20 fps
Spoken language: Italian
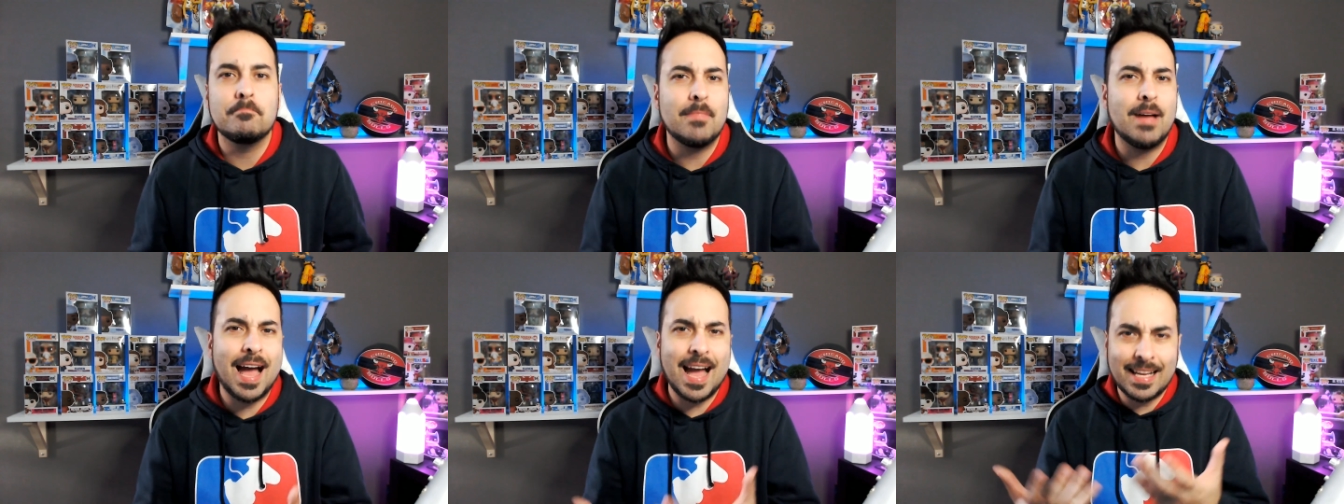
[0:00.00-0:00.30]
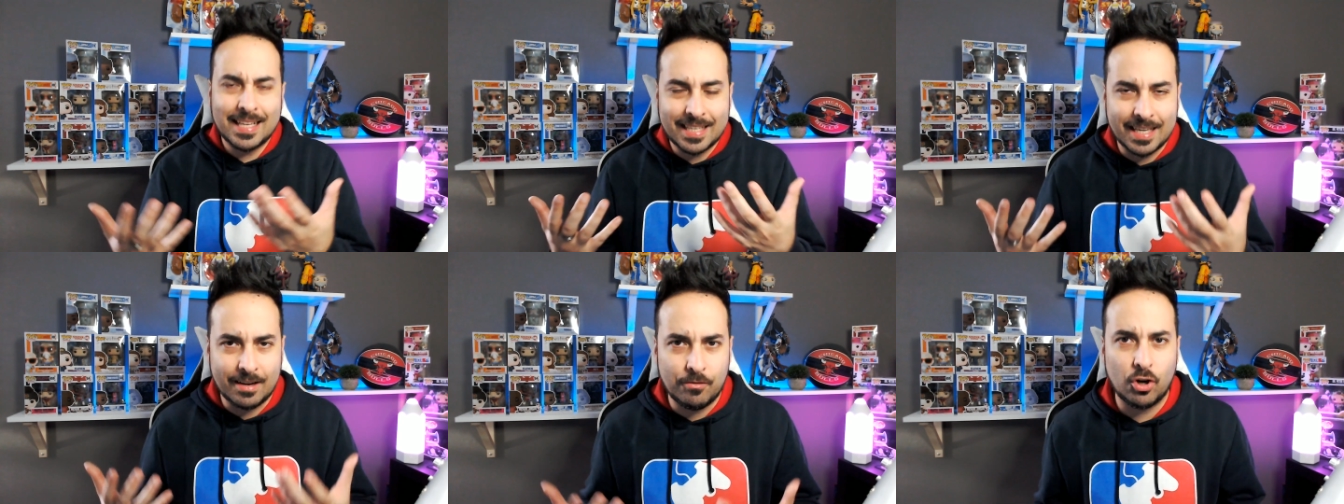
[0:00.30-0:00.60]

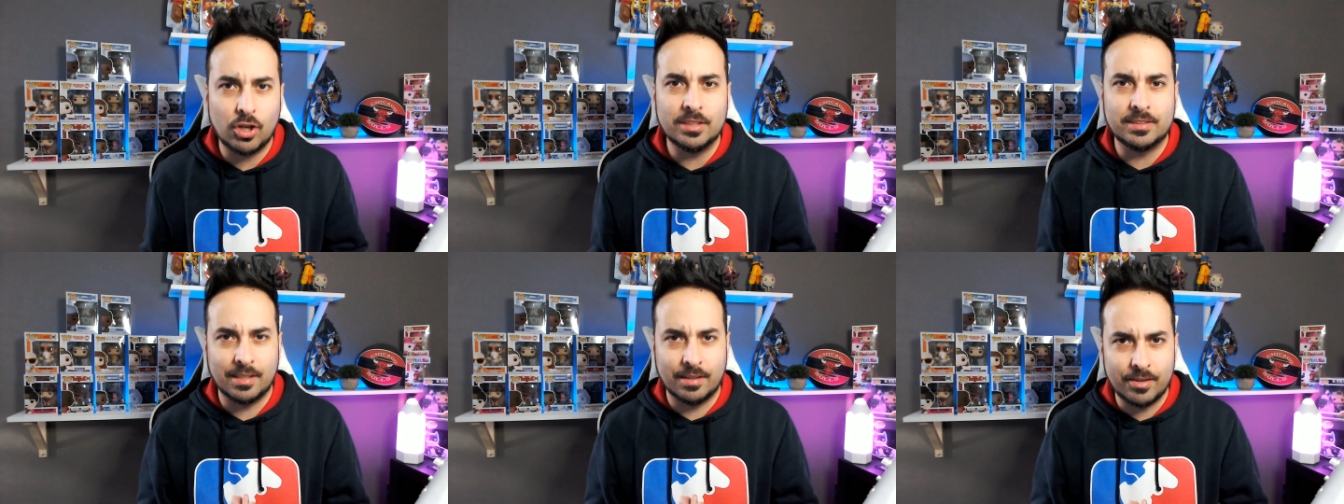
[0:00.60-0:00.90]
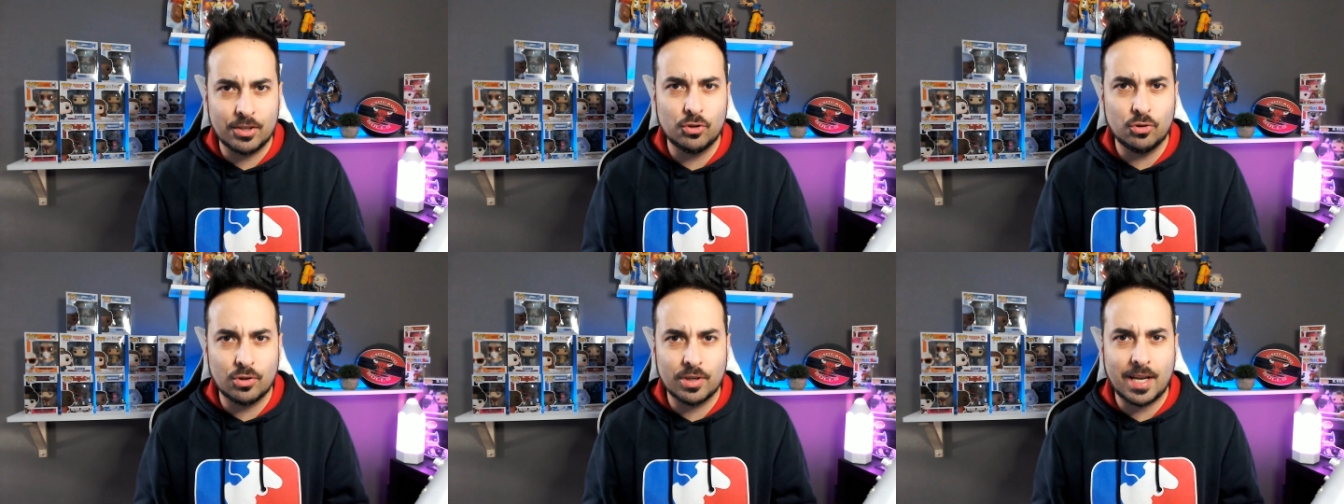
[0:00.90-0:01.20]
anche a volte
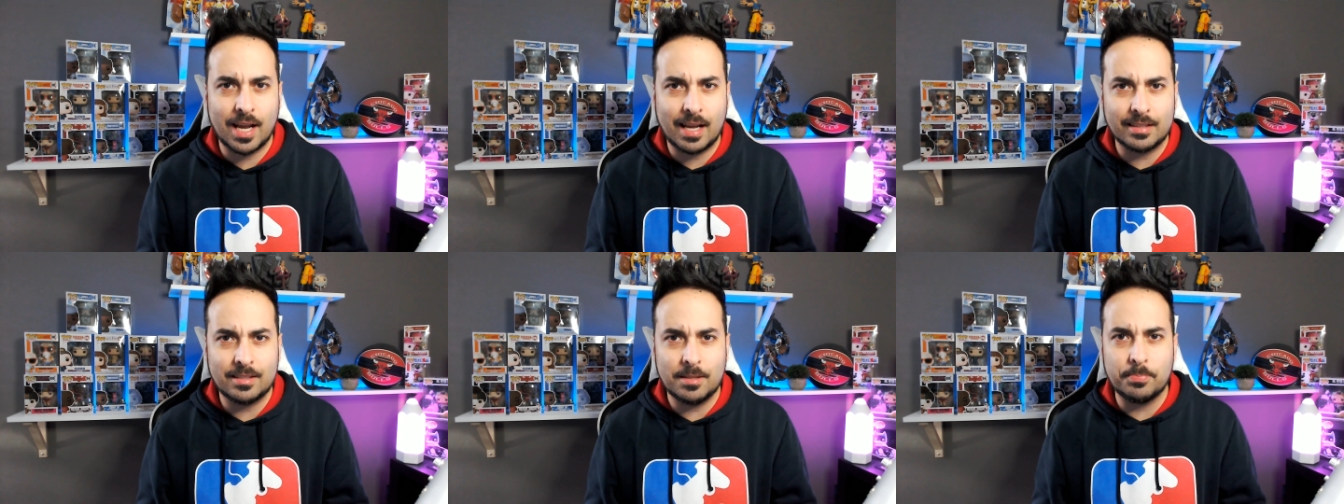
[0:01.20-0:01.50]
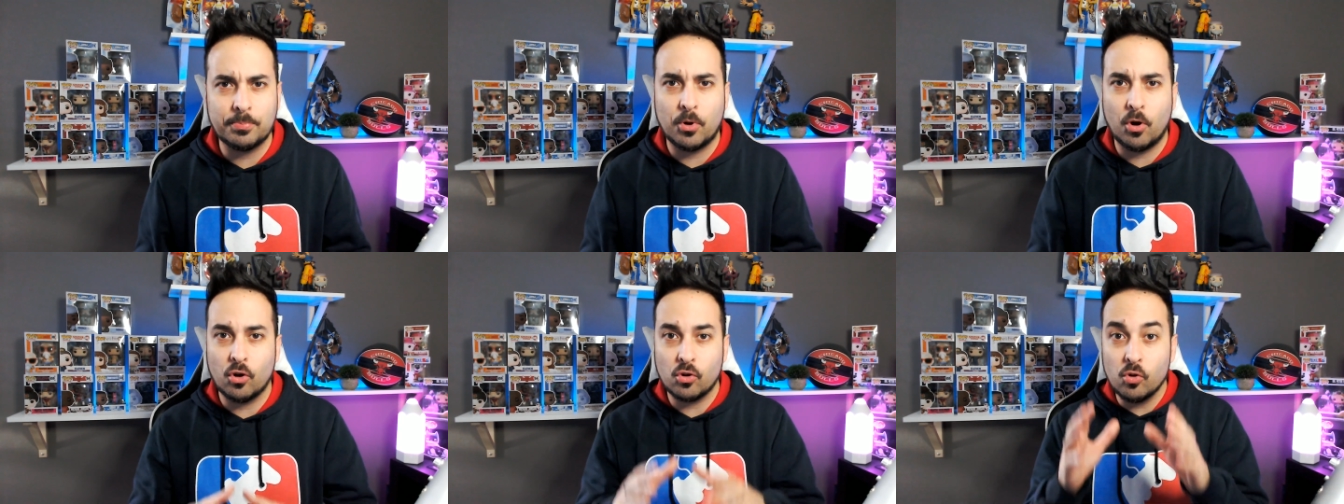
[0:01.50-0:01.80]
vengono cagati
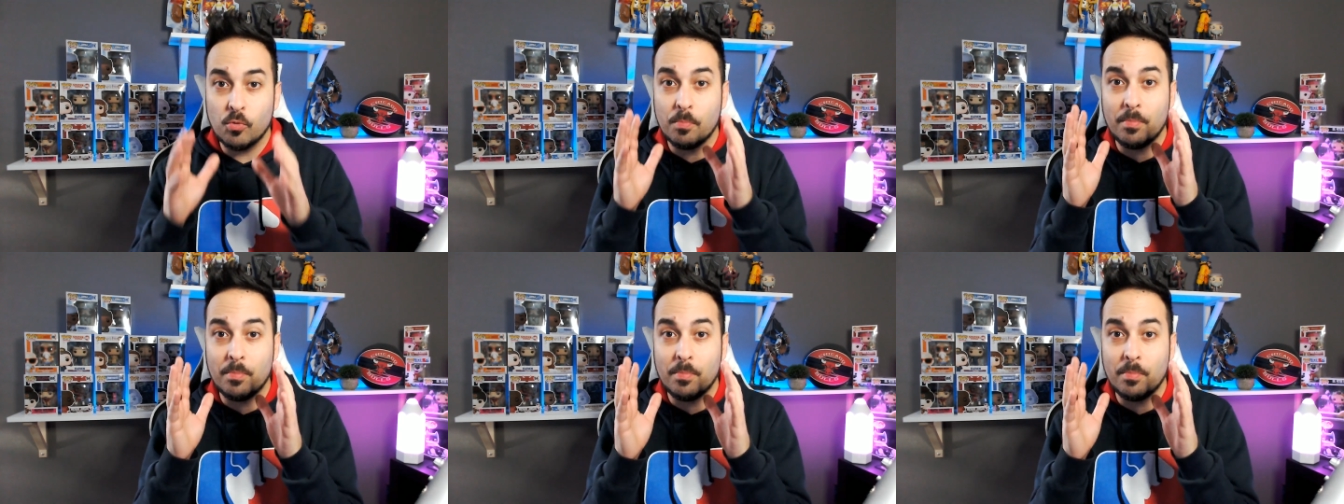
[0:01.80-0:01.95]
poco,